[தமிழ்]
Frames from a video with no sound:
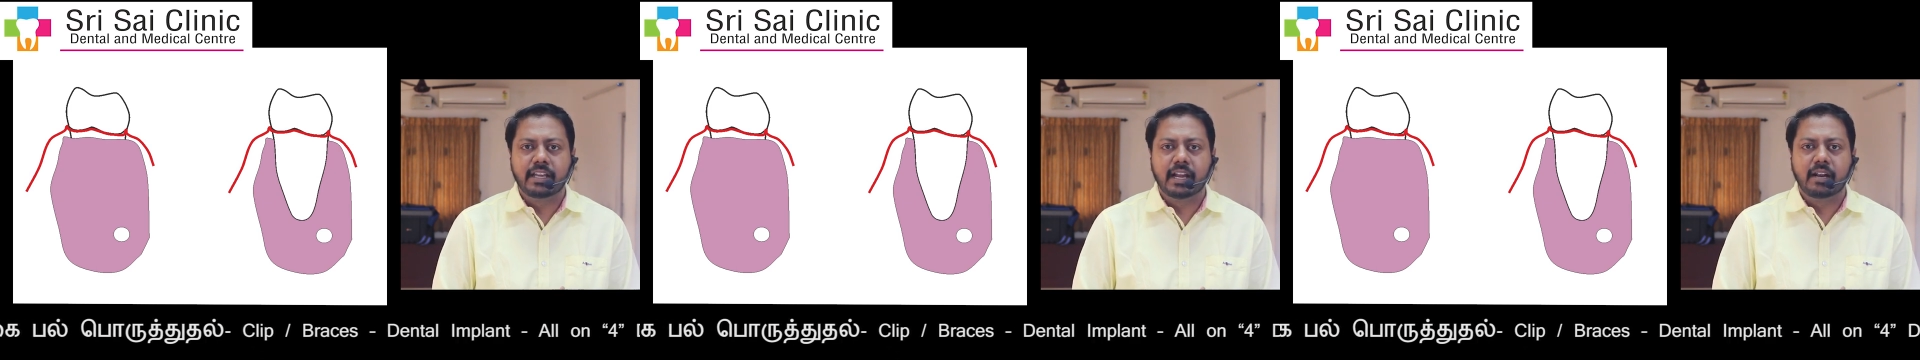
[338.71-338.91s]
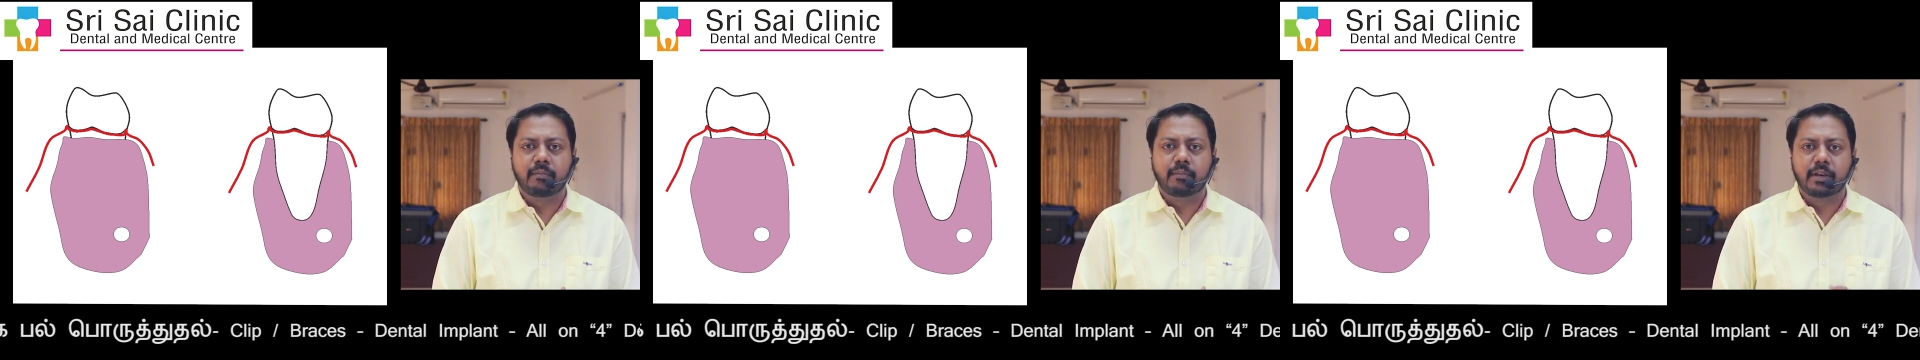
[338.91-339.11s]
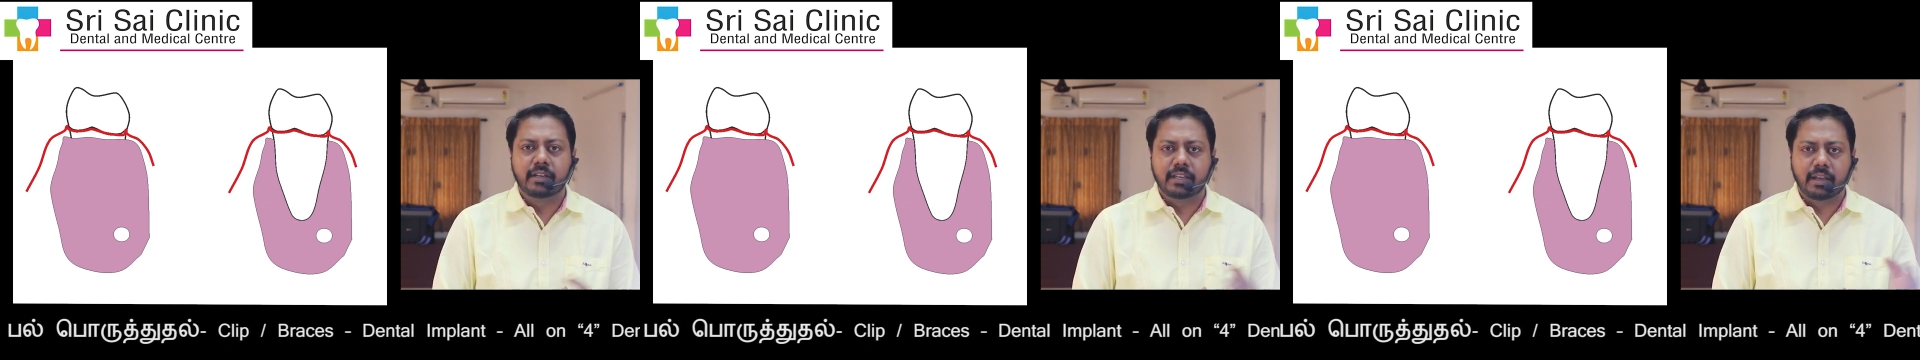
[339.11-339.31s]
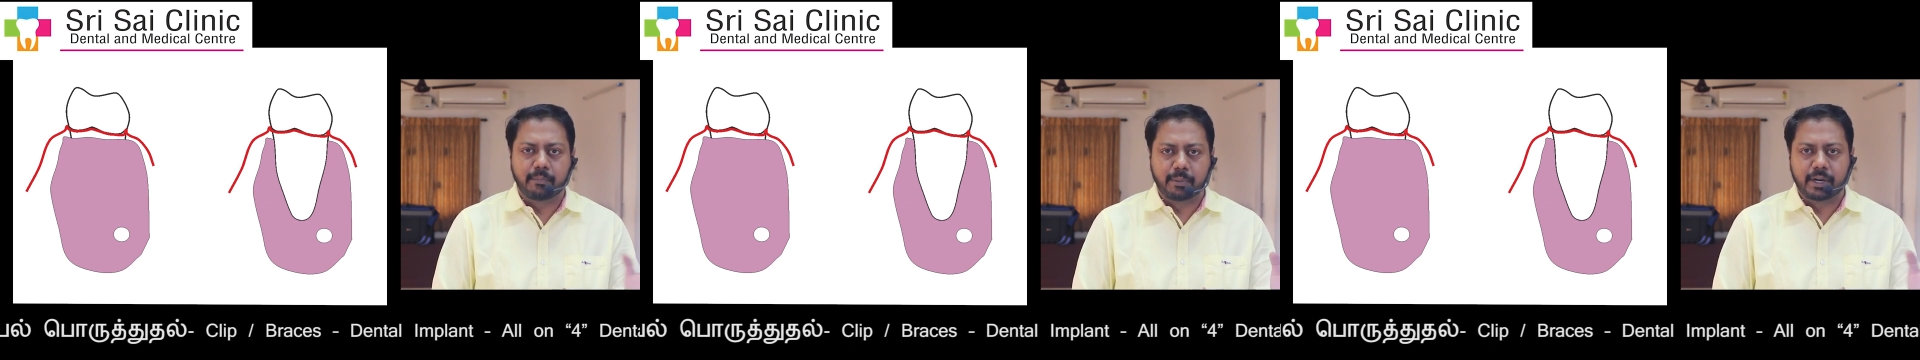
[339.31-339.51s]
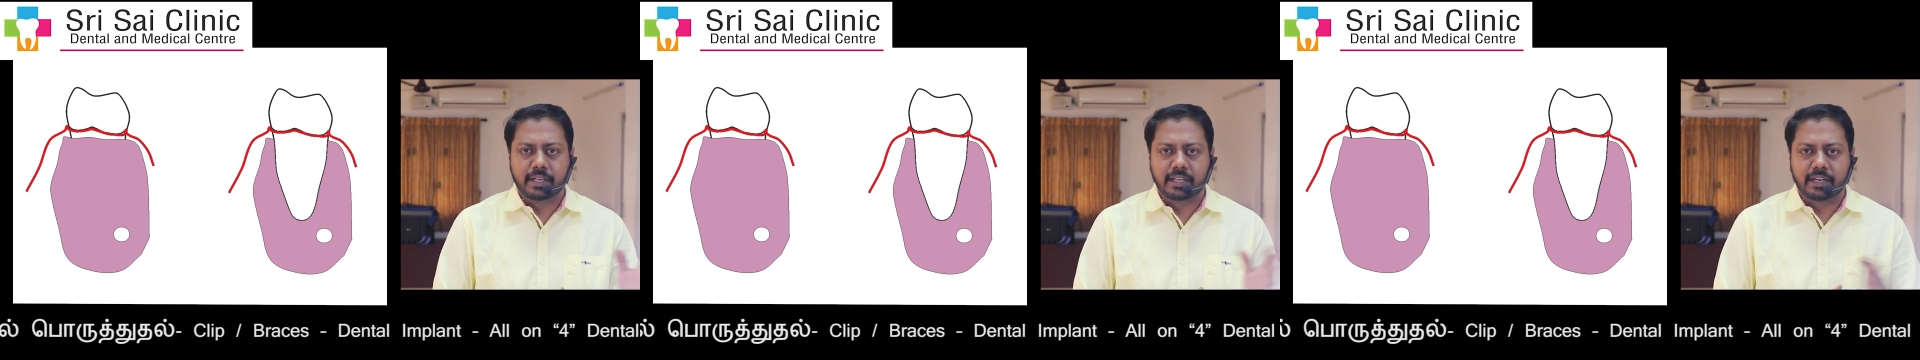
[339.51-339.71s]
எலும்பு
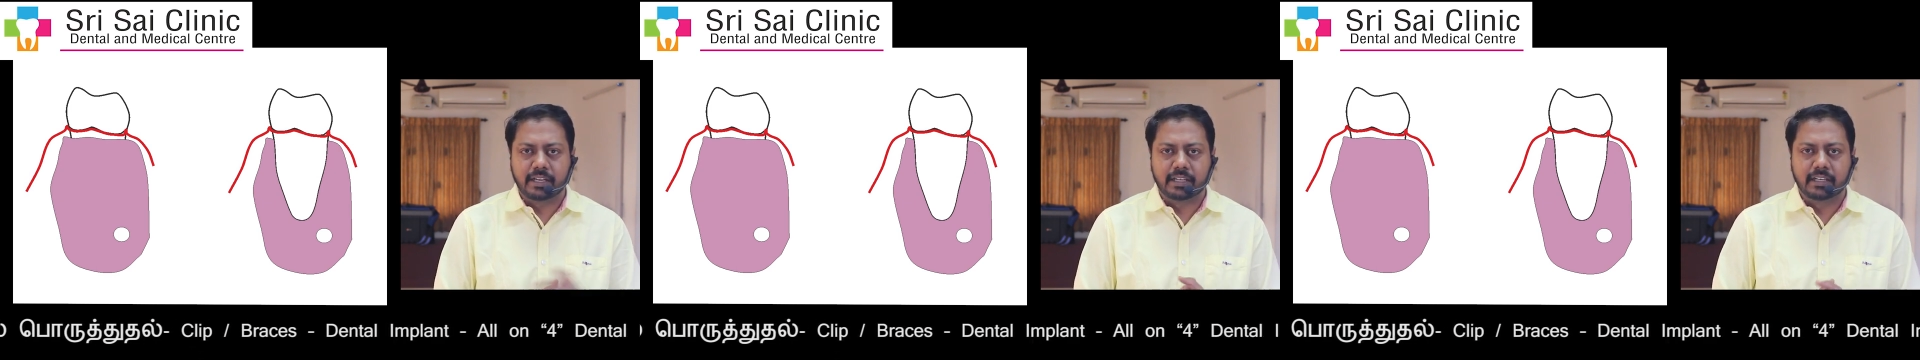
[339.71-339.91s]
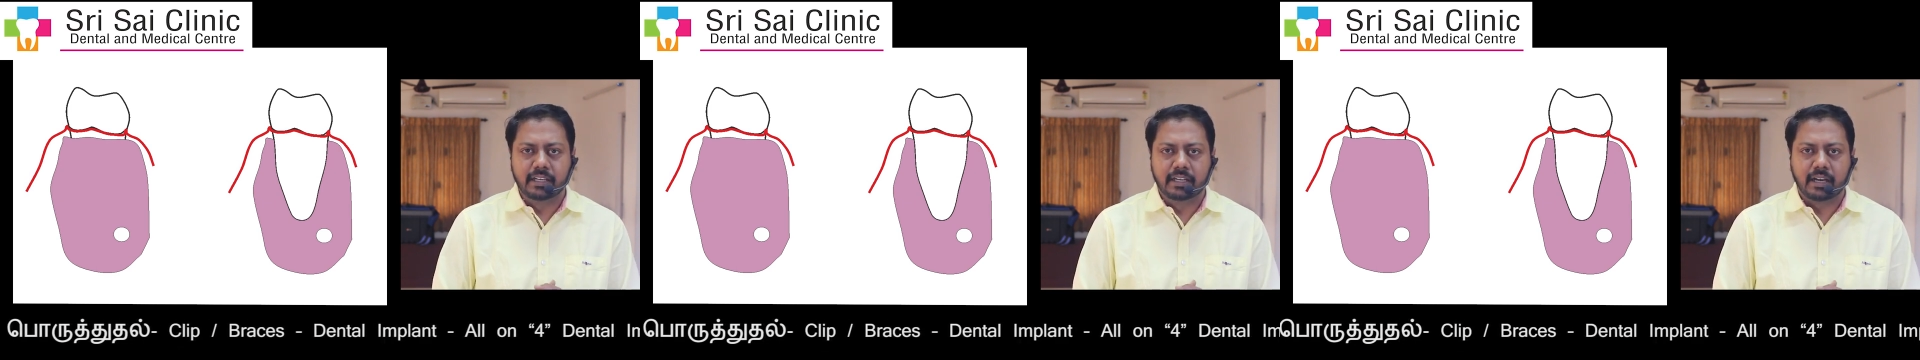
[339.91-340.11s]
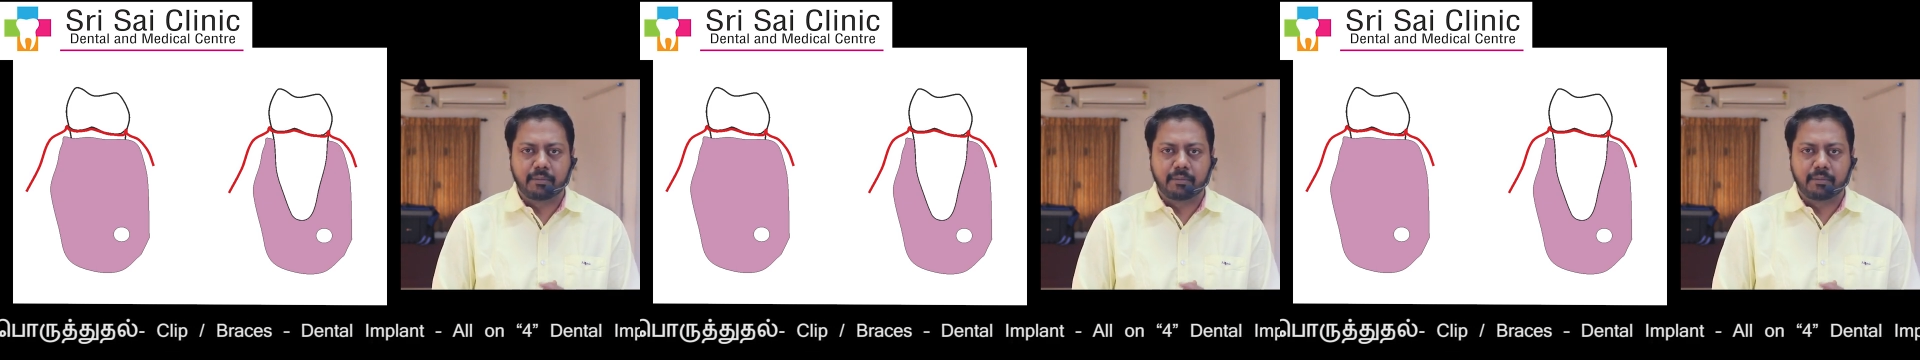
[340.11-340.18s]
எப்படி இருக்கு